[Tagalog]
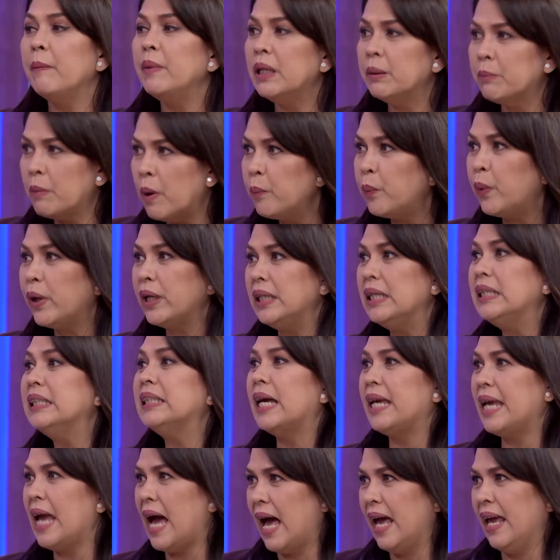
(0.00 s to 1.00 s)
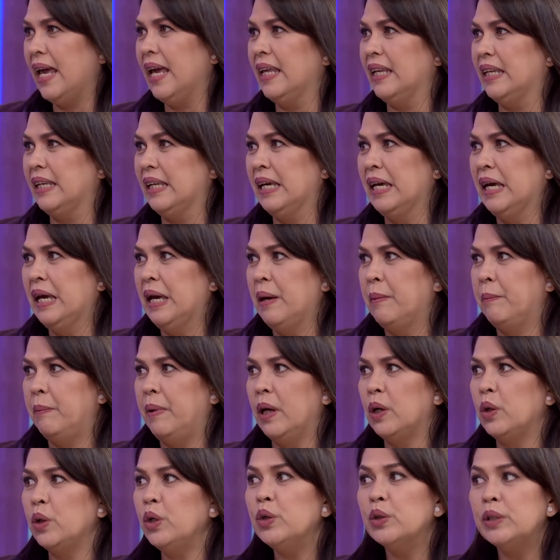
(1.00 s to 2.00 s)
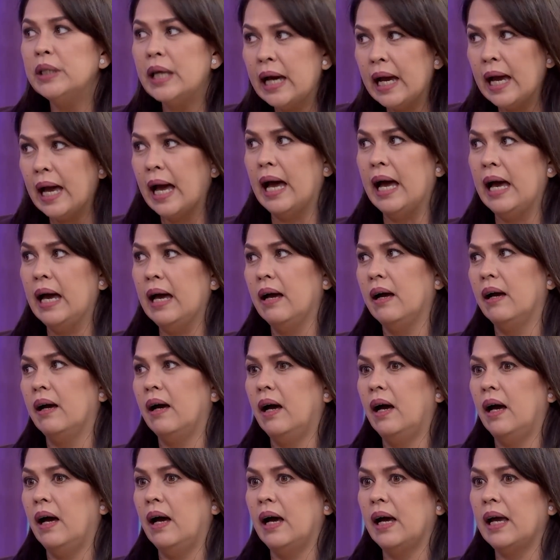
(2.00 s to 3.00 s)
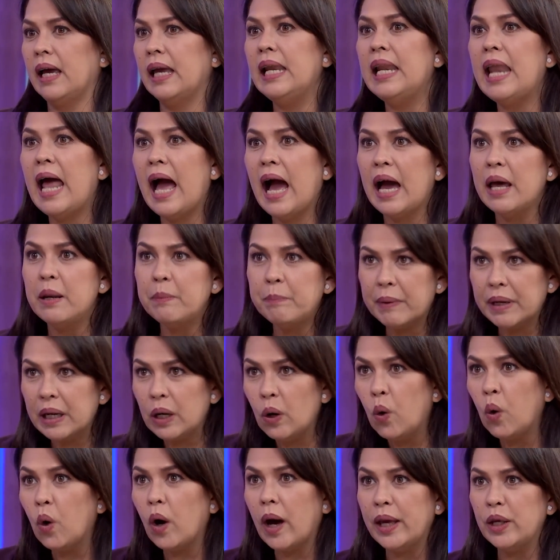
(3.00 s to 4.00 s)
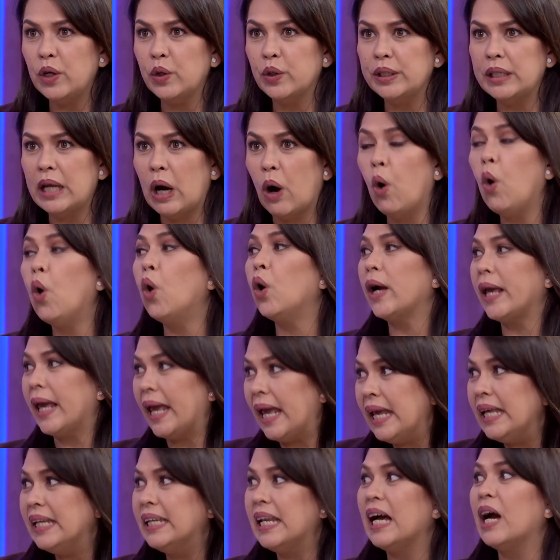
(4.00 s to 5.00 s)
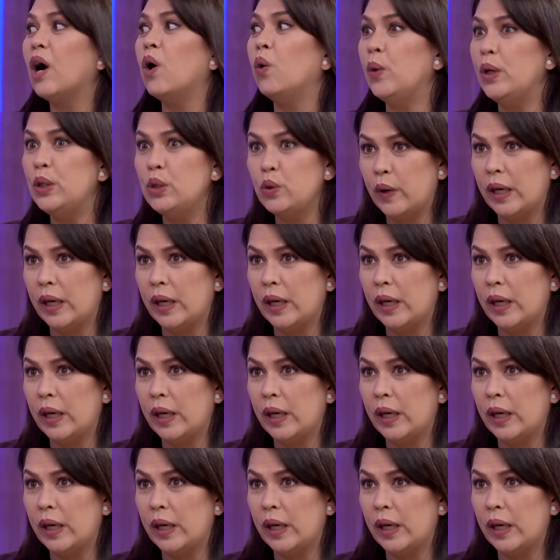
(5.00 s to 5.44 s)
naman pwedeng dayain. Pero yun na nga, uh, kailangan pareho kayo na okay na gawin yung